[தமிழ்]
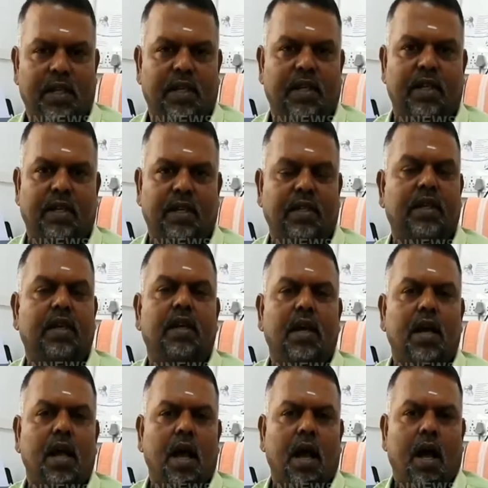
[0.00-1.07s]
வந்துகிட்டு இருக்குது
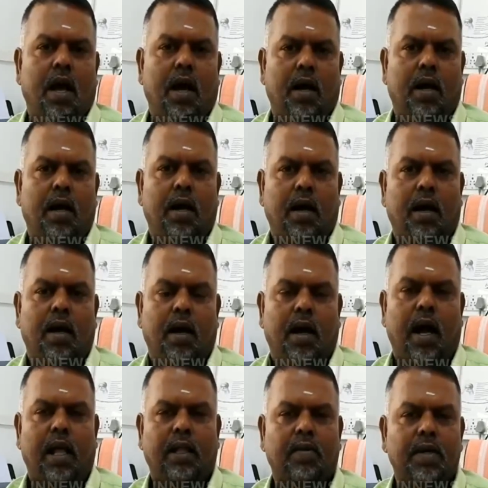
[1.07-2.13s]

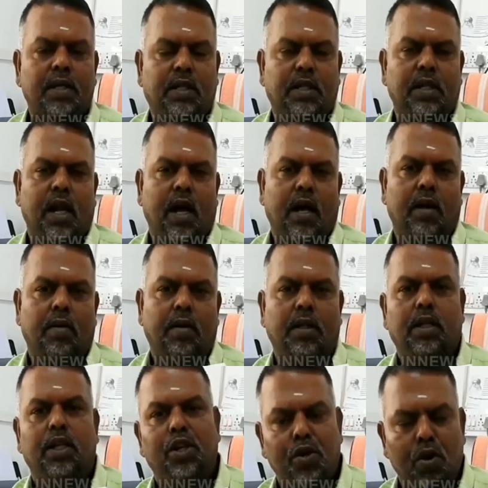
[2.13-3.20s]
அதை வச்சு நாங்கள்
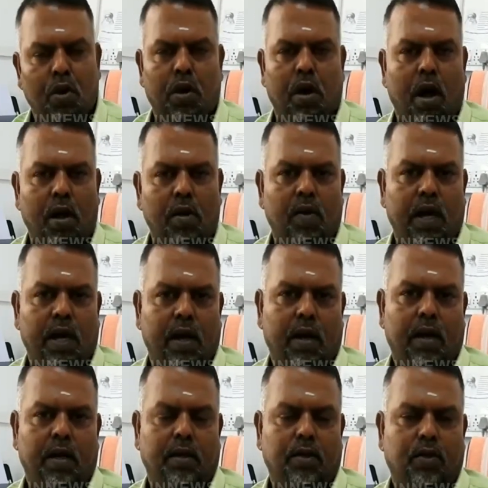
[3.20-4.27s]
வந்து இன்னும் நாலு
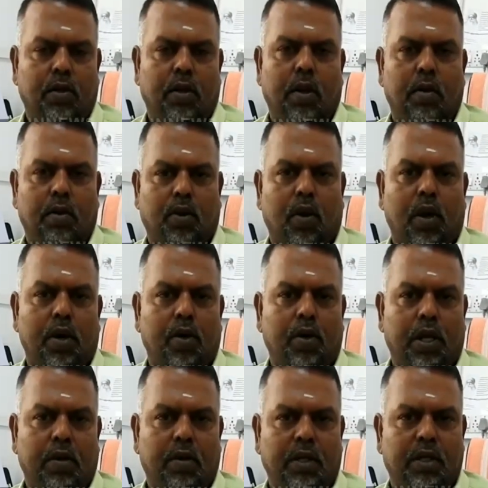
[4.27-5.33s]
வகையான தொலைநோக்கி